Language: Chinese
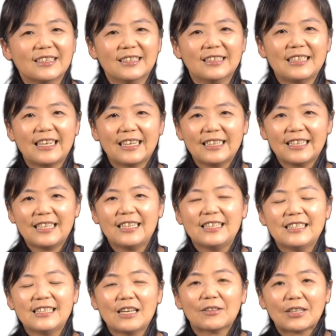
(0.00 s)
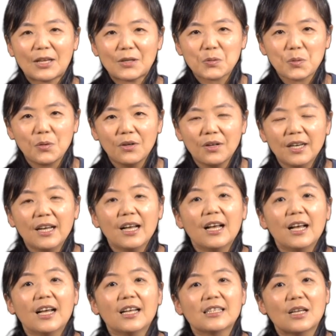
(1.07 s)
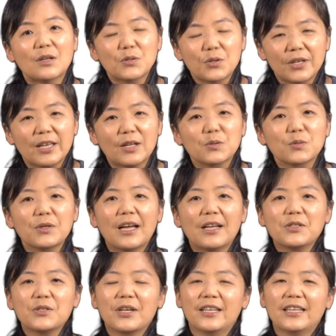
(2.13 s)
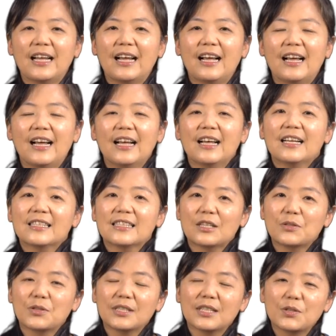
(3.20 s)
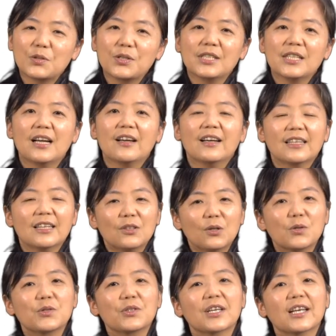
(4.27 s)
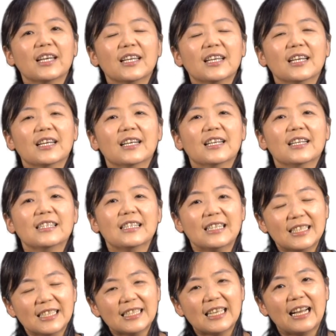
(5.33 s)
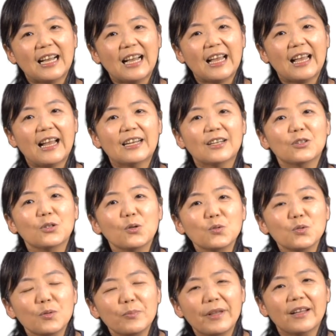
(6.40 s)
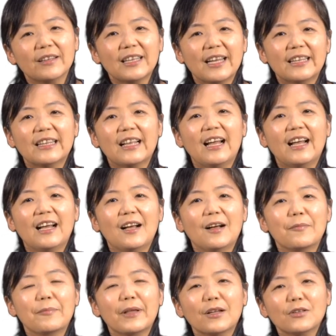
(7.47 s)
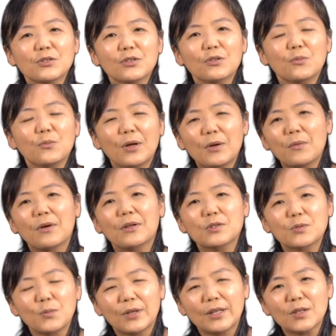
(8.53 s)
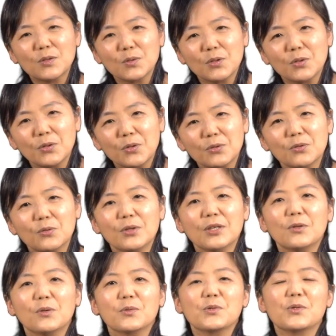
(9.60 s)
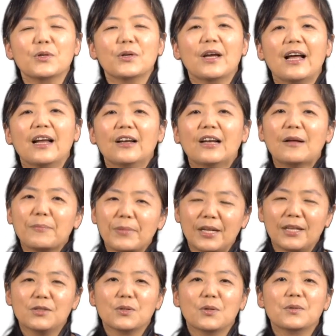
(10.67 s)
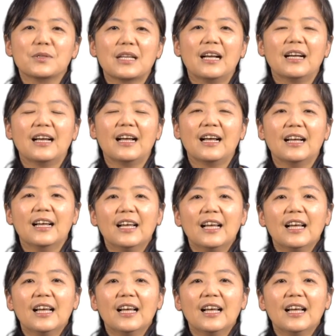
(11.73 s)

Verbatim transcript: 在跟你交代说，上学要注意安全呐，上学在学校要跟同学相亲相爱啊，你动作不要太大，啊，不要去玩玩玩到最后又推同学啊，让别人受伤啊。